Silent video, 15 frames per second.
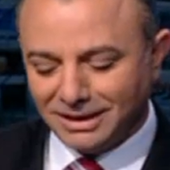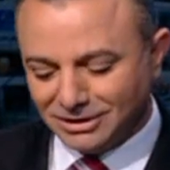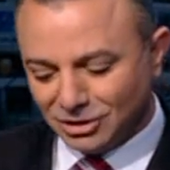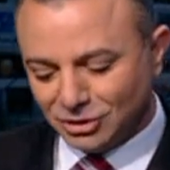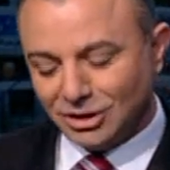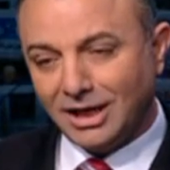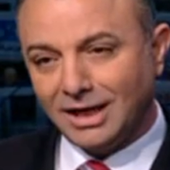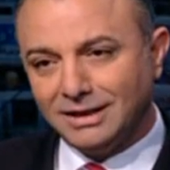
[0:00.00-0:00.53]
عيد
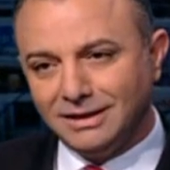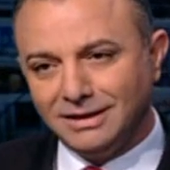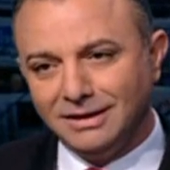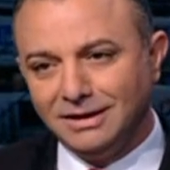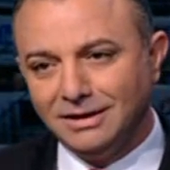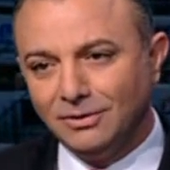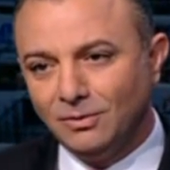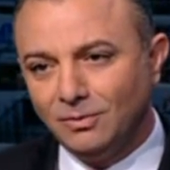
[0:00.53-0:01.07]
الشعانين
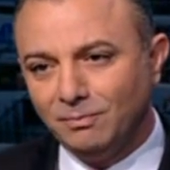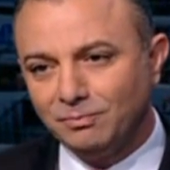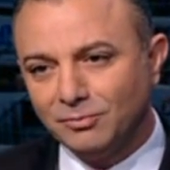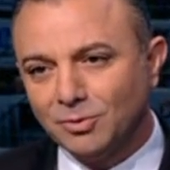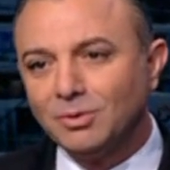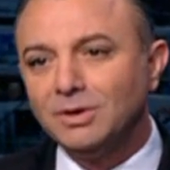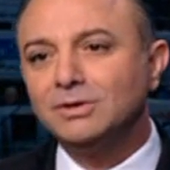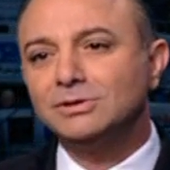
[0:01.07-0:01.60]
اليوم
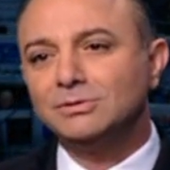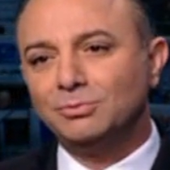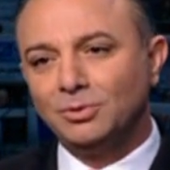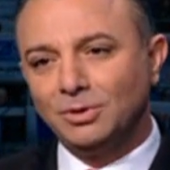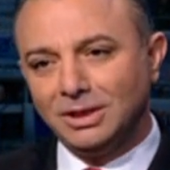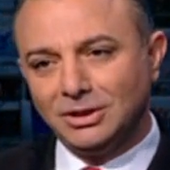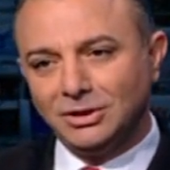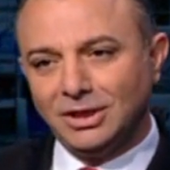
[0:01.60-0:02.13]

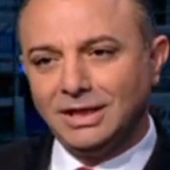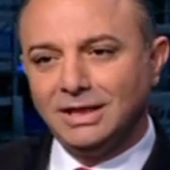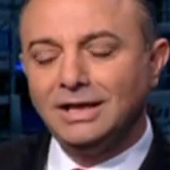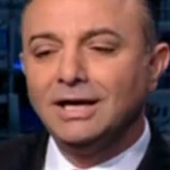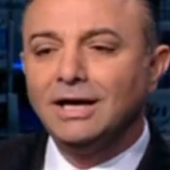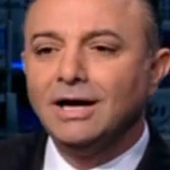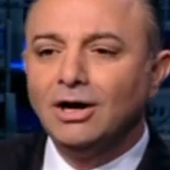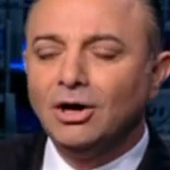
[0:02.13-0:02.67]
والأسبوع نعم. الجاي
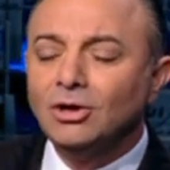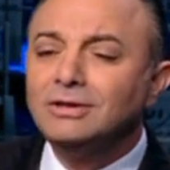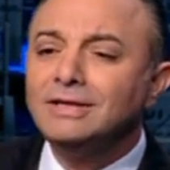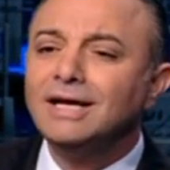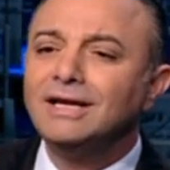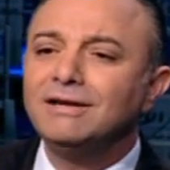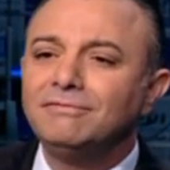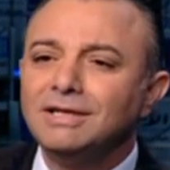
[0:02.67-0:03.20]

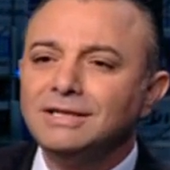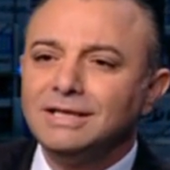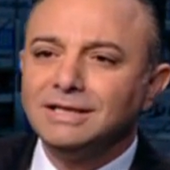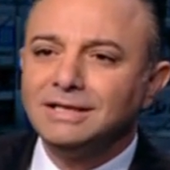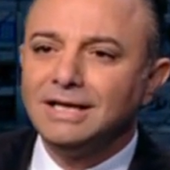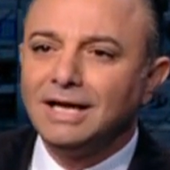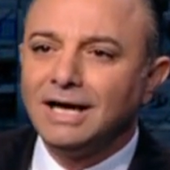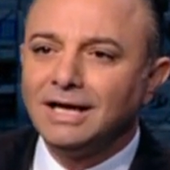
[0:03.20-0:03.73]
عدنا
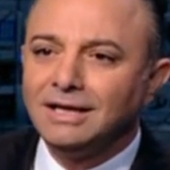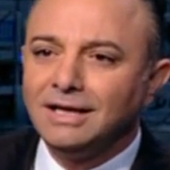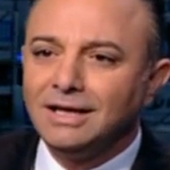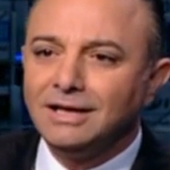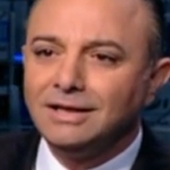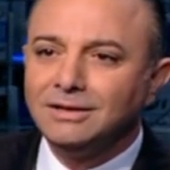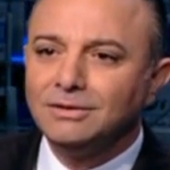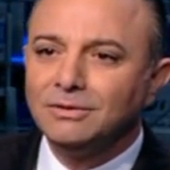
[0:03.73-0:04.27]
لفترة
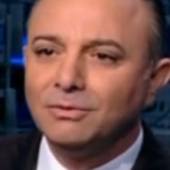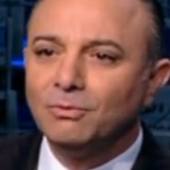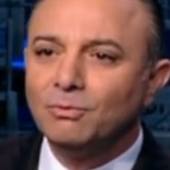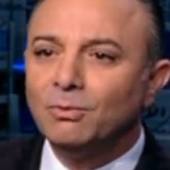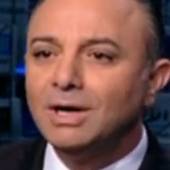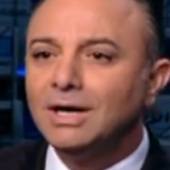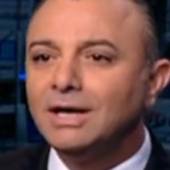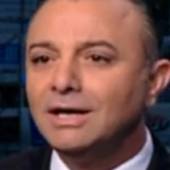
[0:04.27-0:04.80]
الأعياد
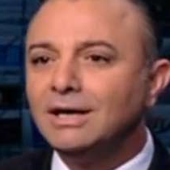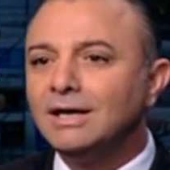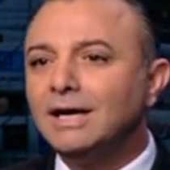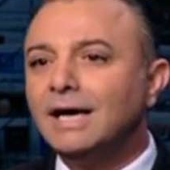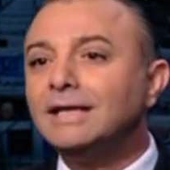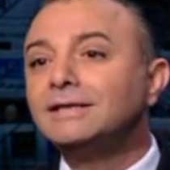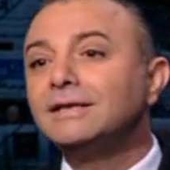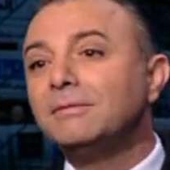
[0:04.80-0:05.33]

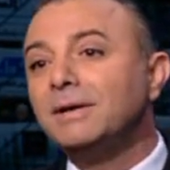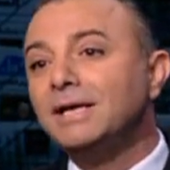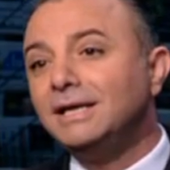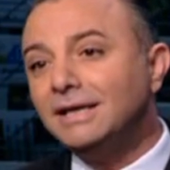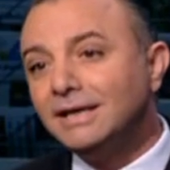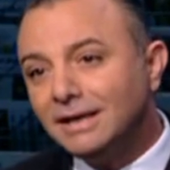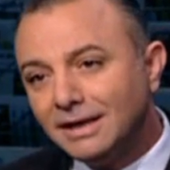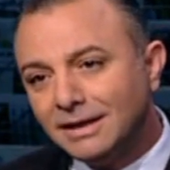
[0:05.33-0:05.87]

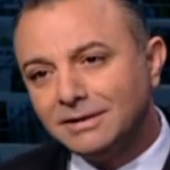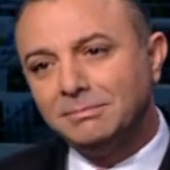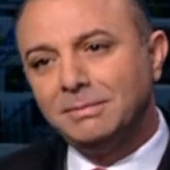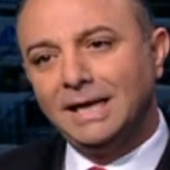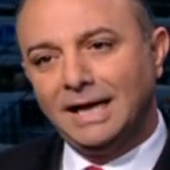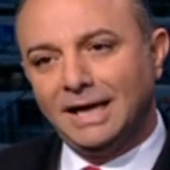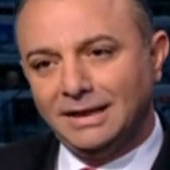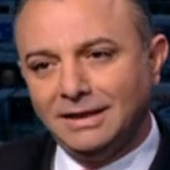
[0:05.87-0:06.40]
والتمنيات
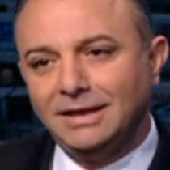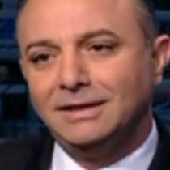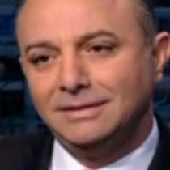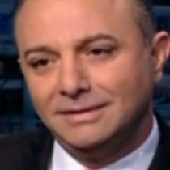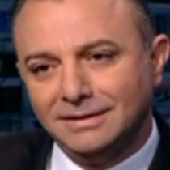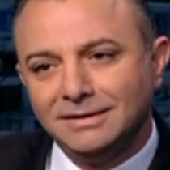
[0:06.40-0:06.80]
بالأعياد